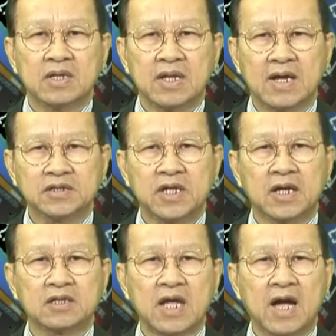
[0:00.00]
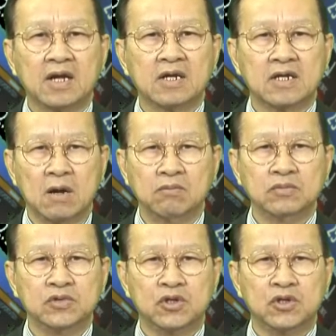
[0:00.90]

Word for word: Nasdaq tăng cộng